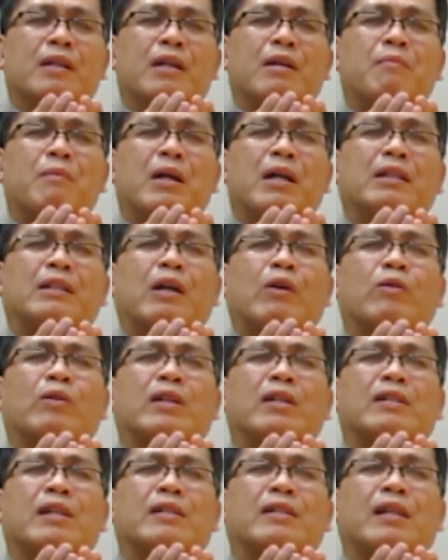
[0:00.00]
ang mga taong
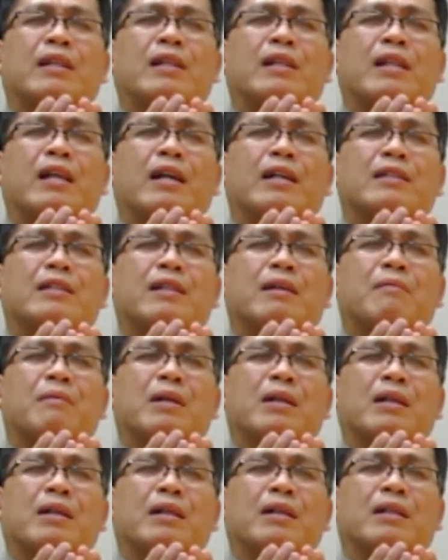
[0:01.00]
nasasadlak sa
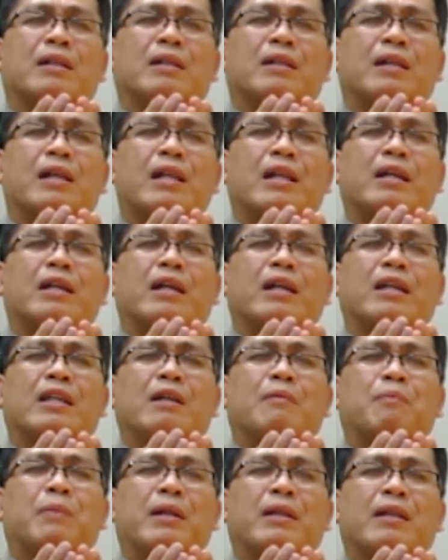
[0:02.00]
mga kalagayan
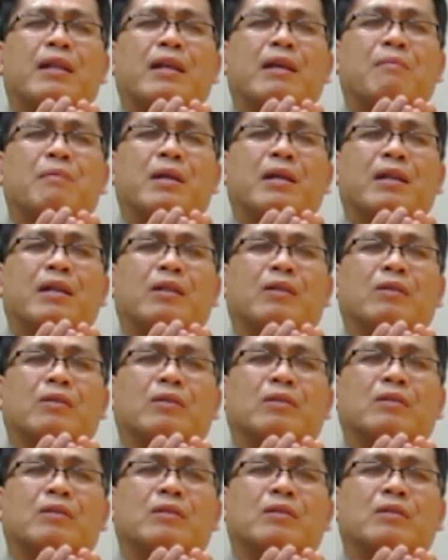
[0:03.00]
ng pandemyang ito.